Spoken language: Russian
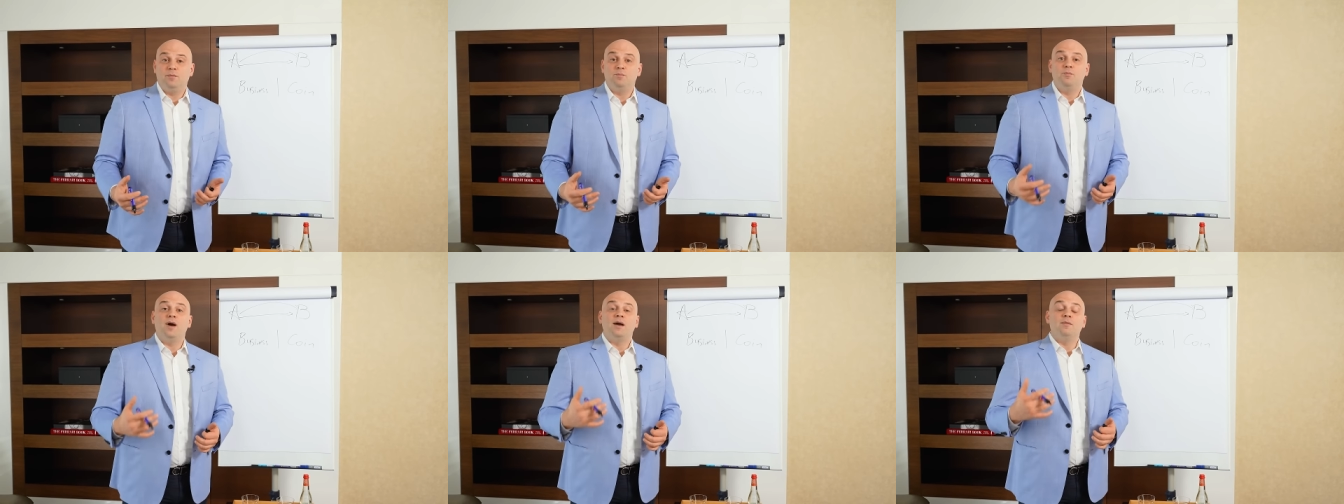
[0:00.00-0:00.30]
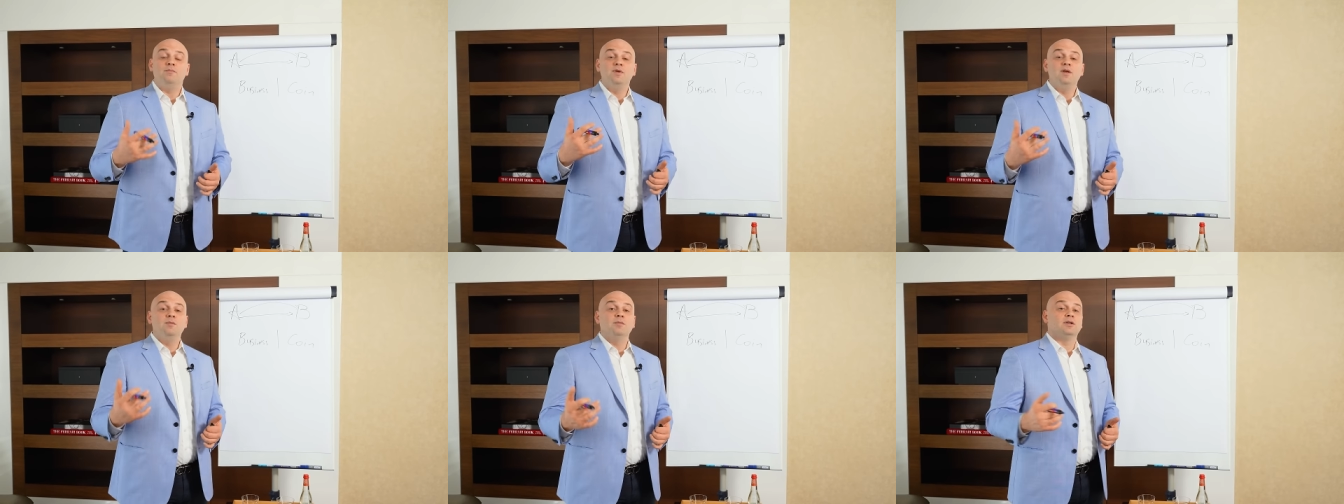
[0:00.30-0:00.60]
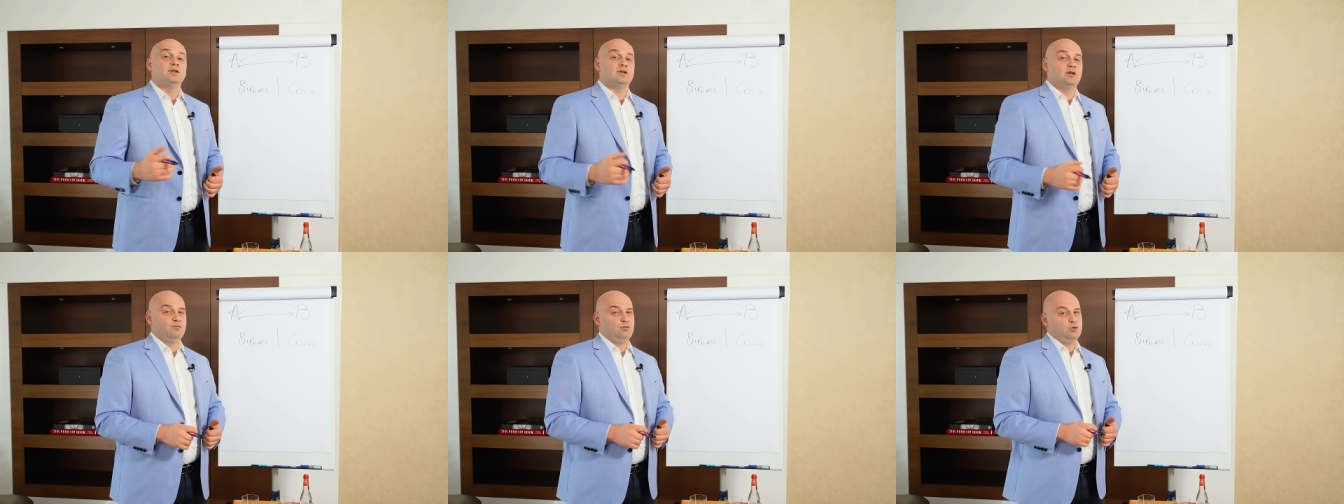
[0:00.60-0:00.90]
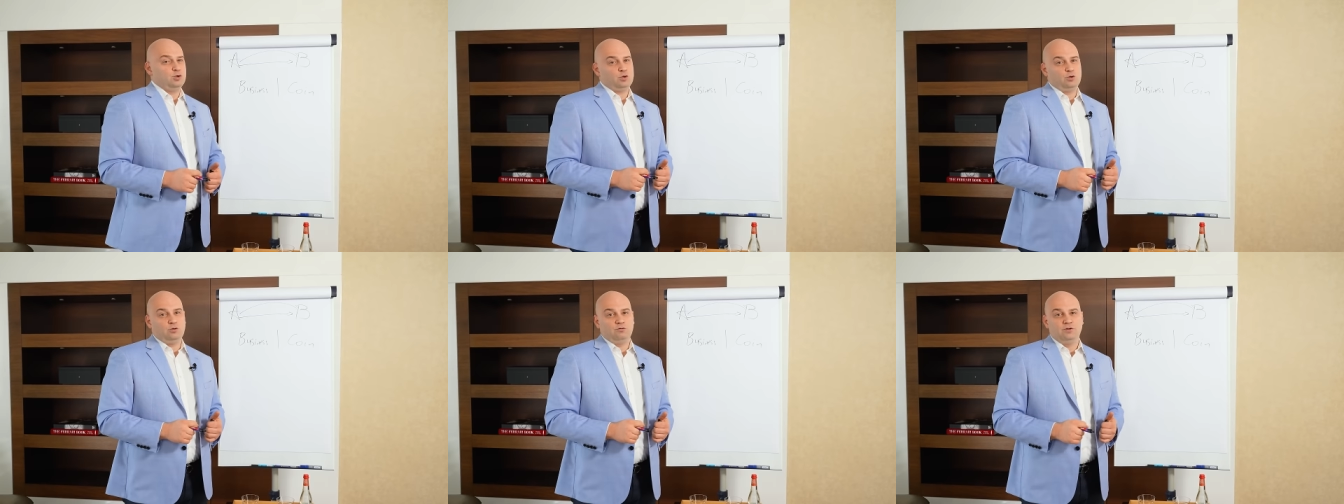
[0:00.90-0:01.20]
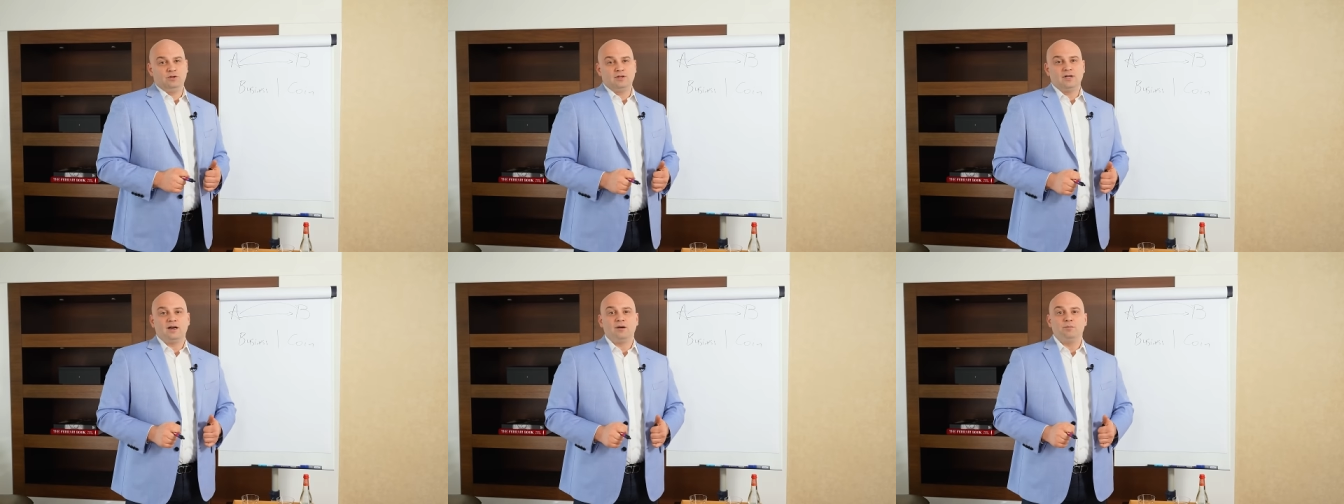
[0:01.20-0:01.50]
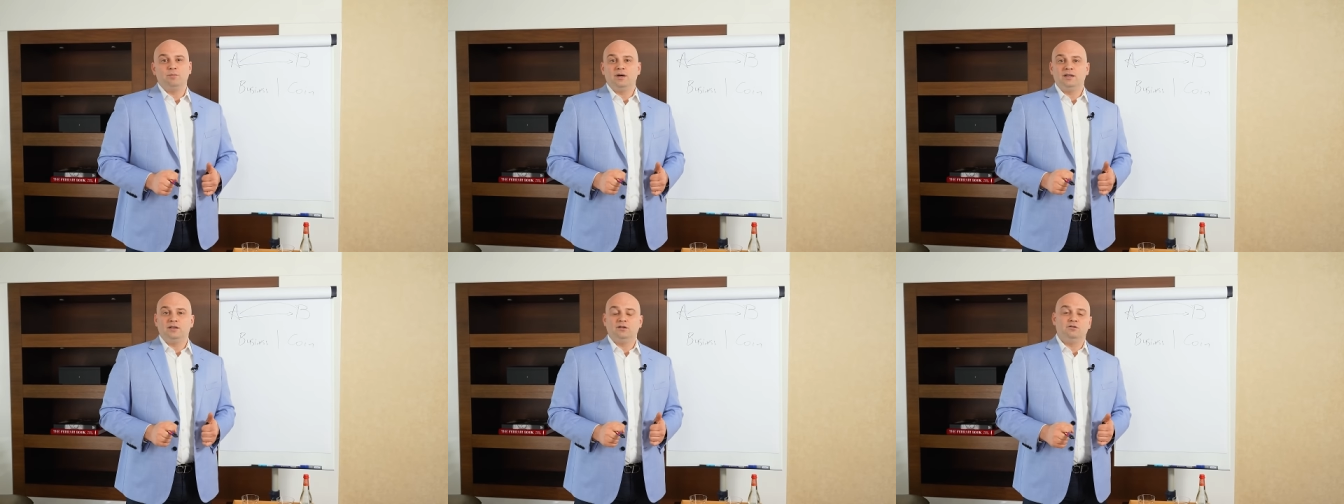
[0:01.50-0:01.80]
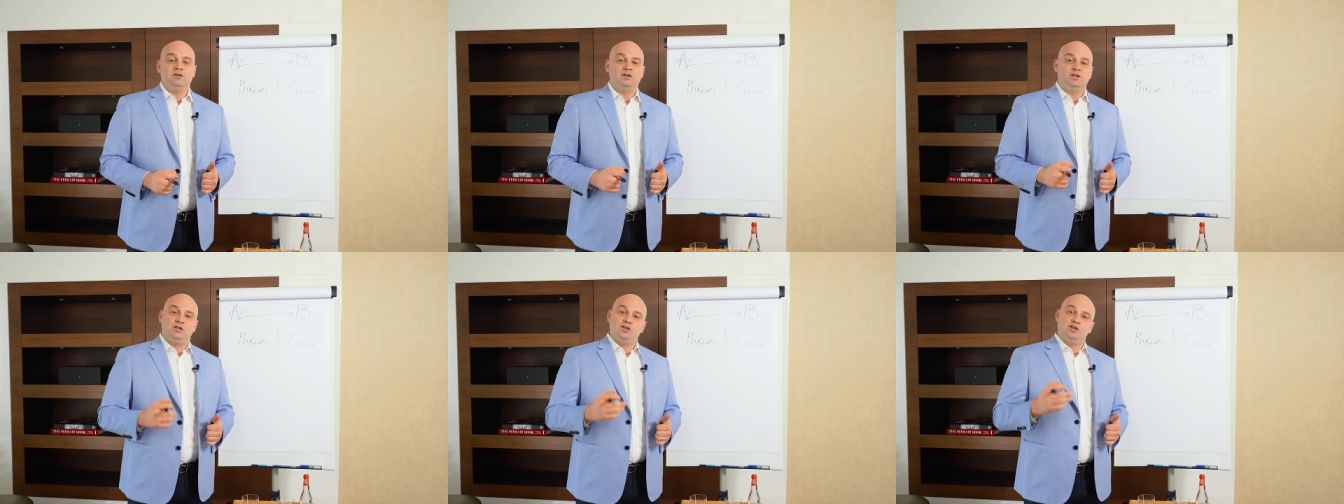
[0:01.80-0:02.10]
помимо того, что вы
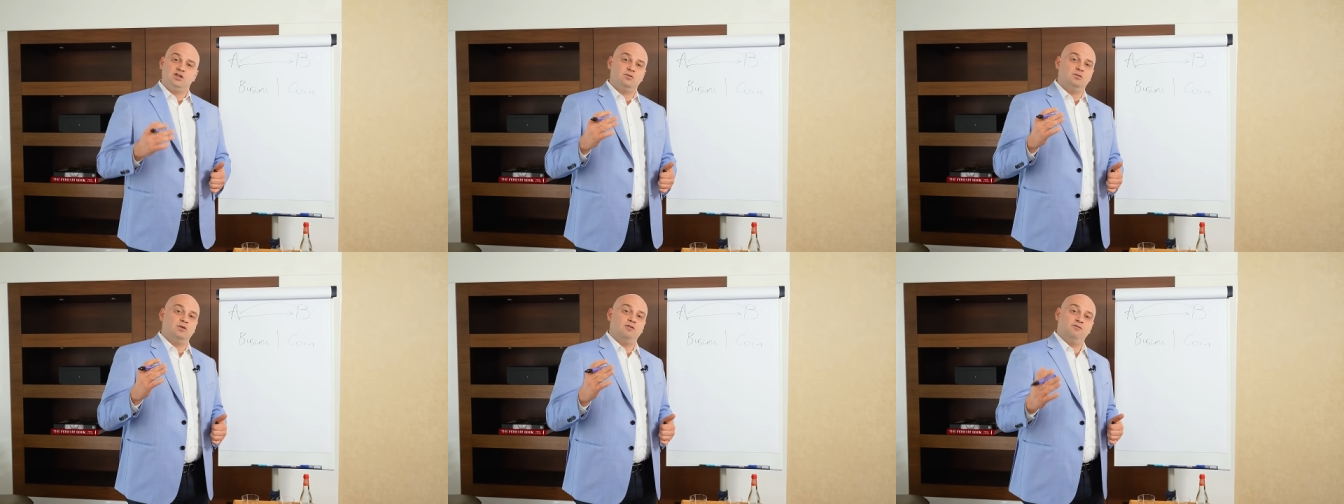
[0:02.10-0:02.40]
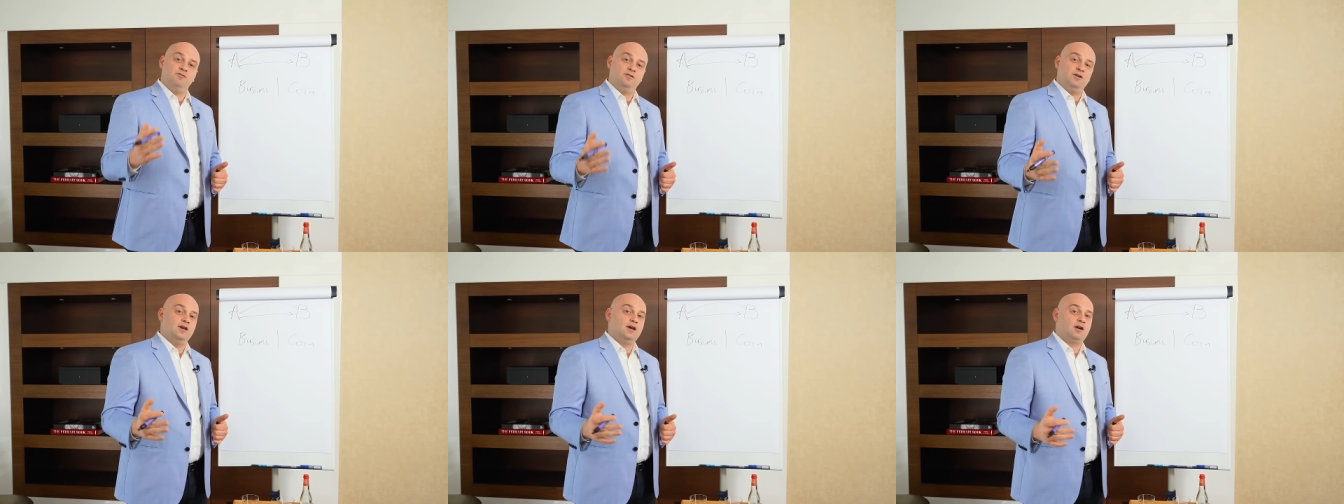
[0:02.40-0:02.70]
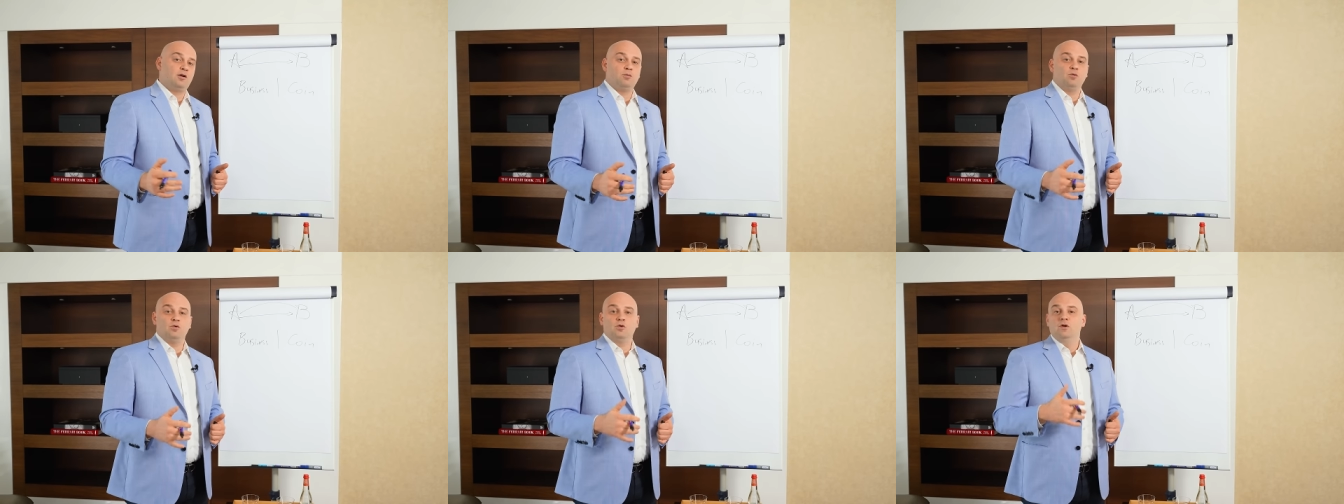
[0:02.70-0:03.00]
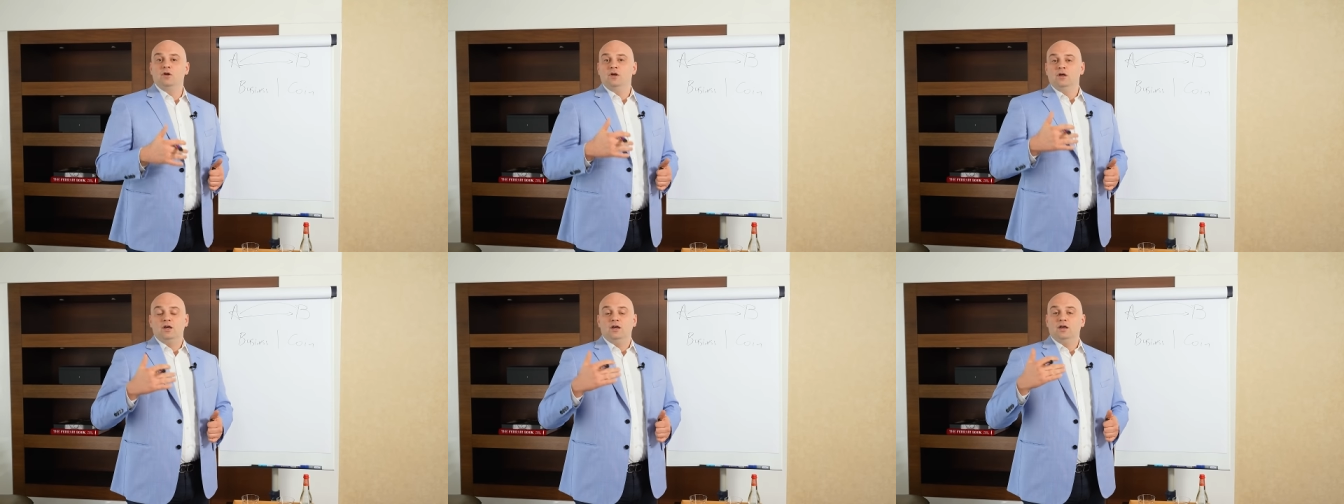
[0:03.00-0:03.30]
нарабатываете себе ферму,